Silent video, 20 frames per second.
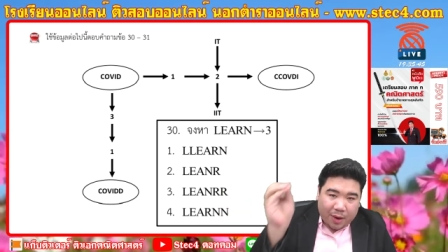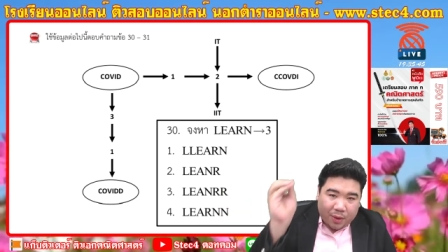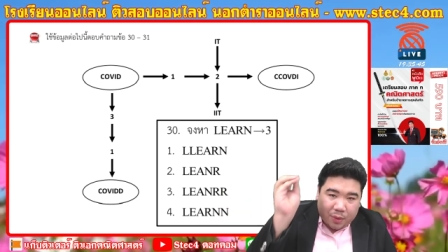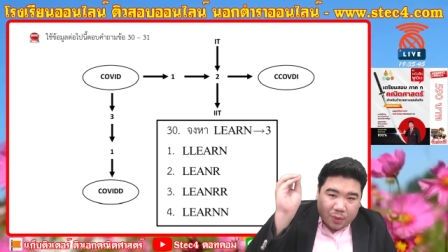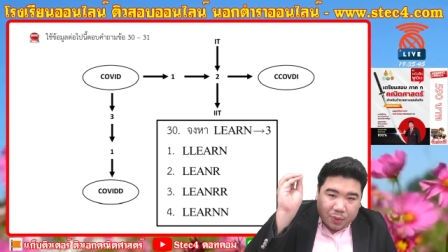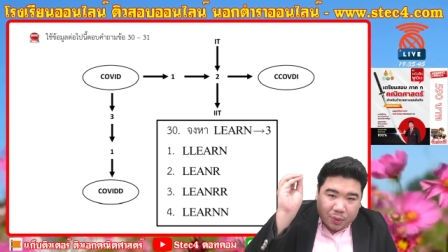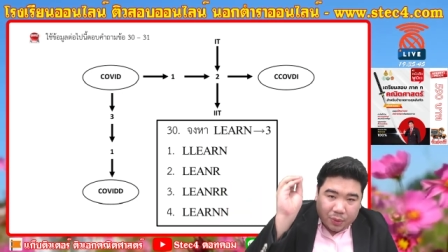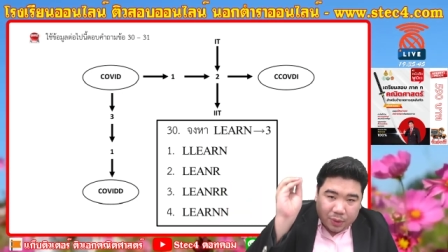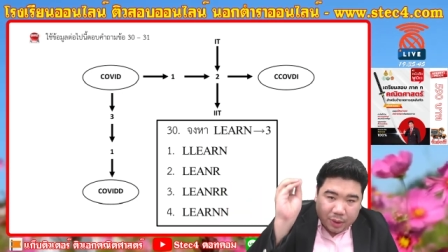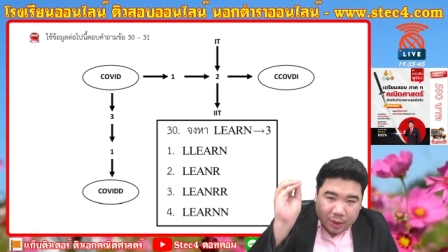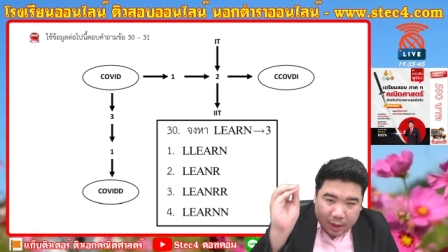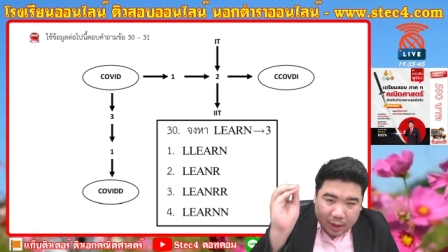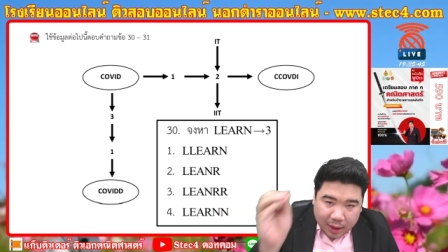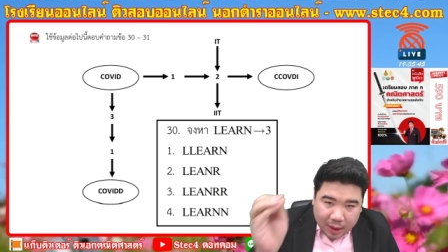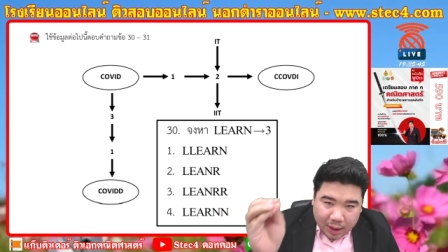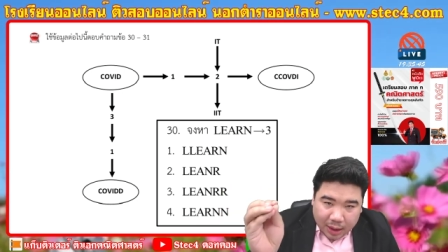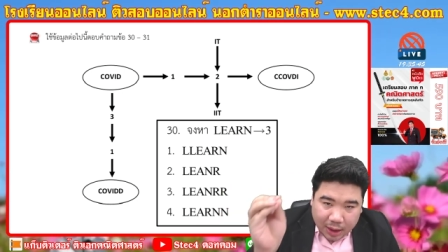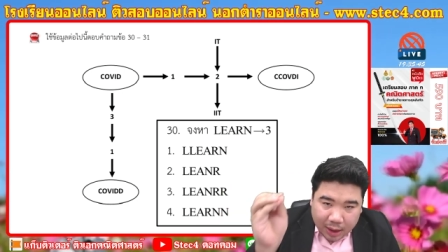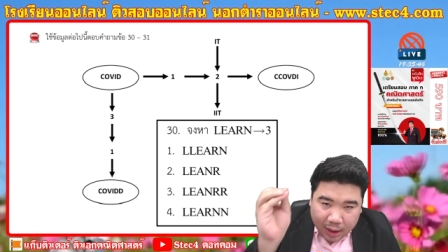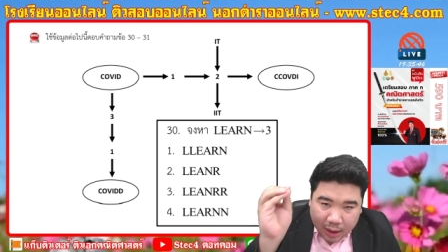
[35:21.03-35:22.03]
L
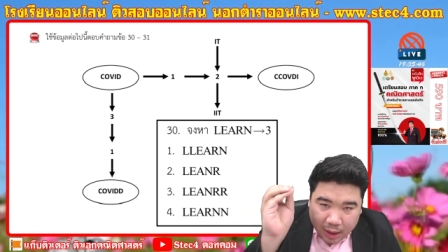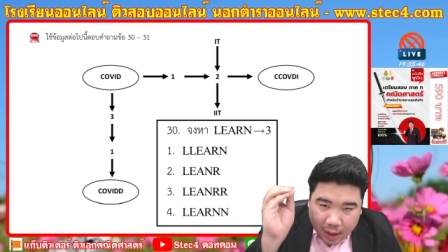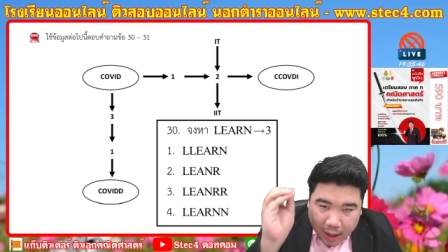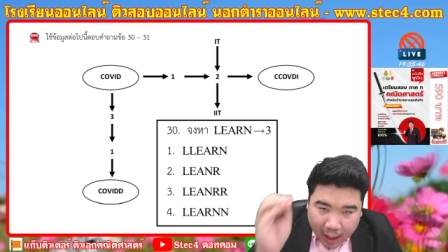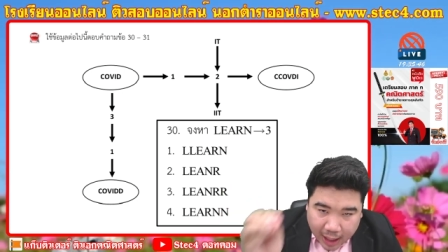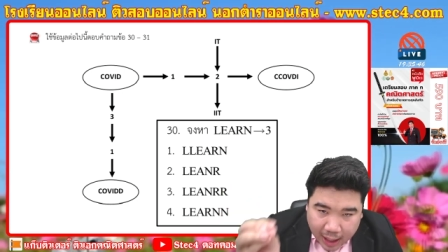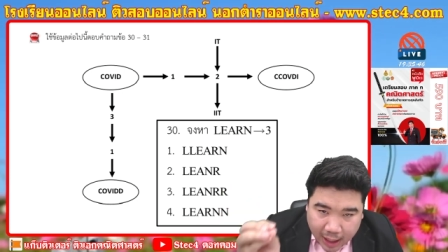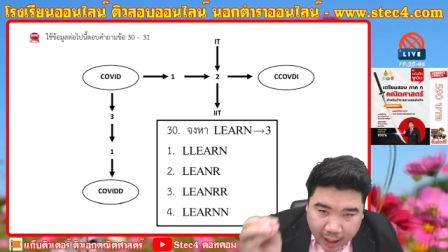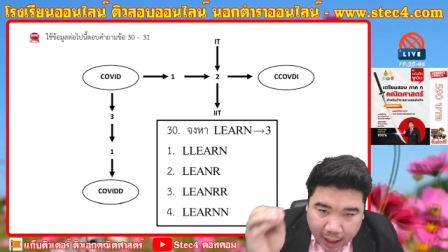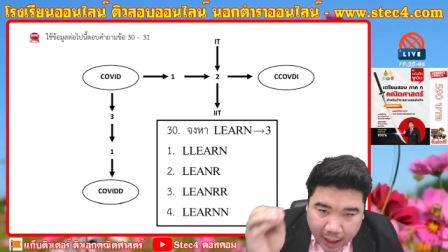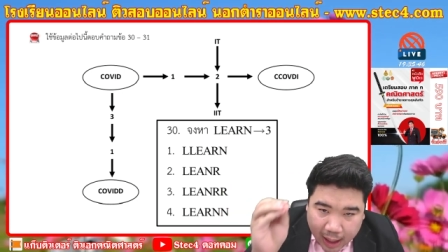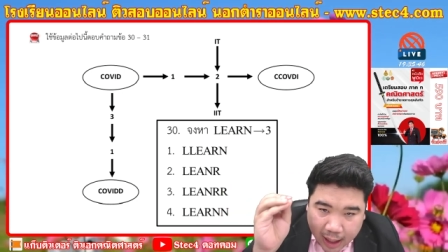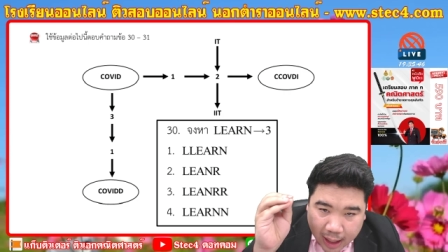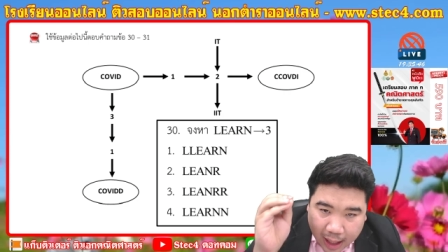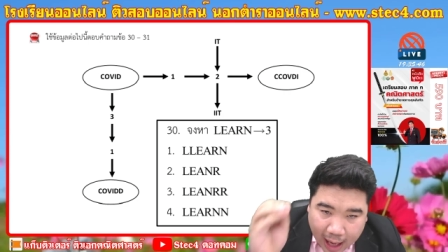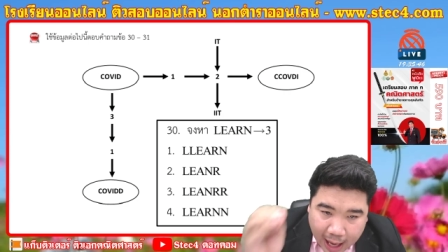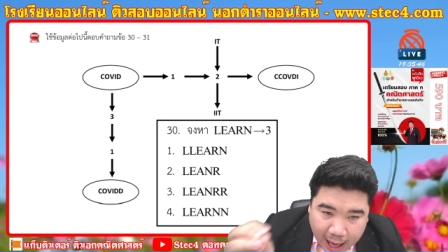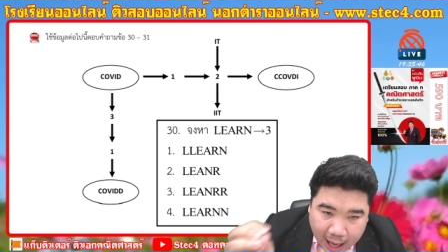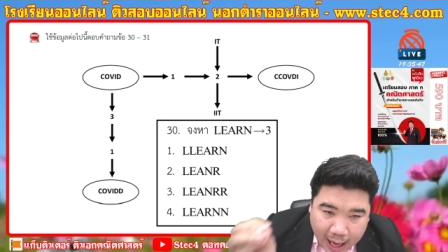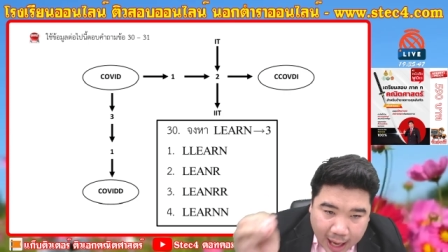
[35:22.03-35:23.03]
E A
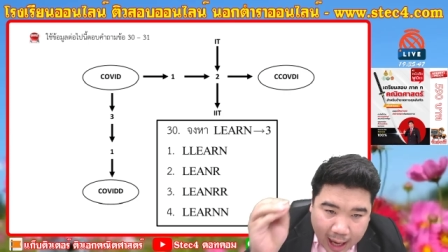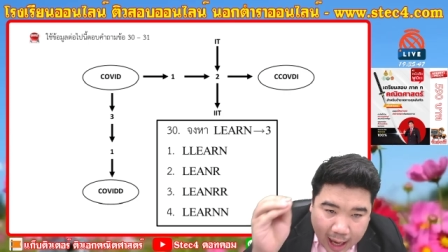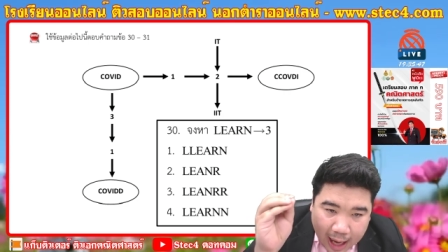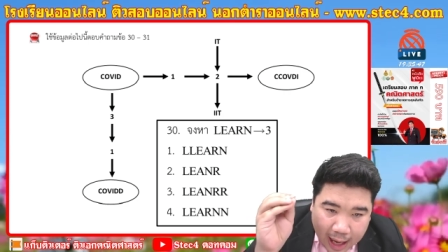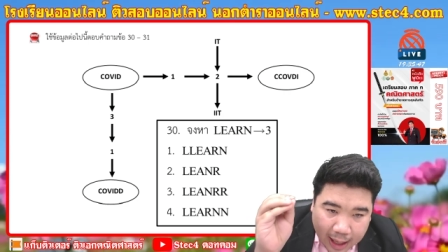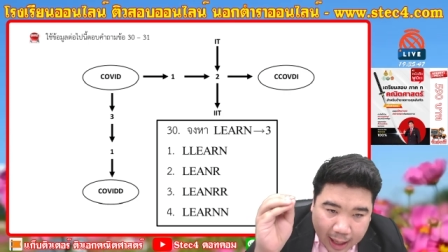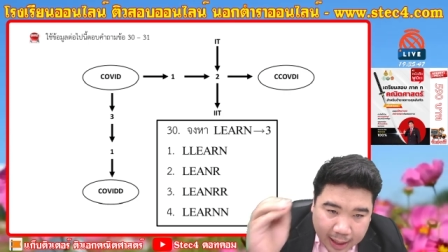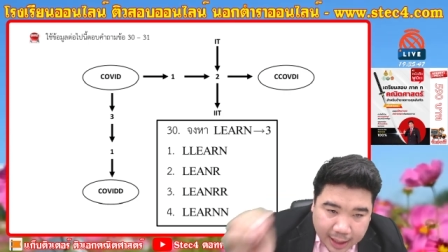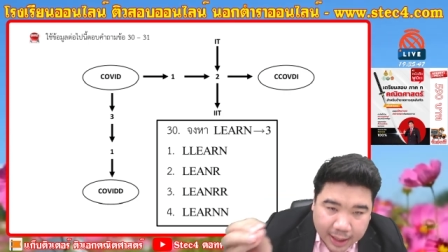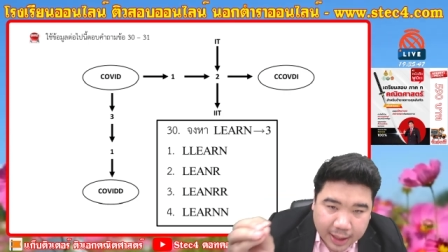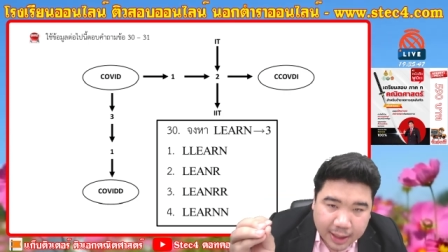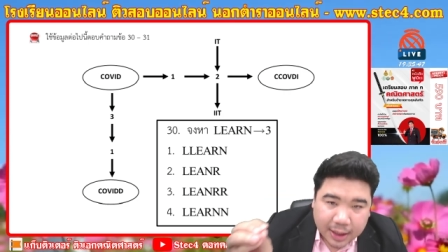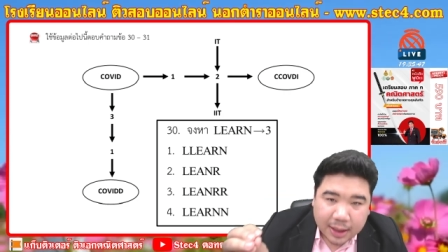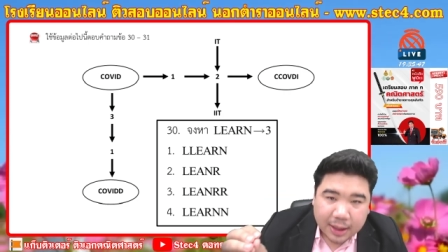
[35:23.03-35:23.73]
R N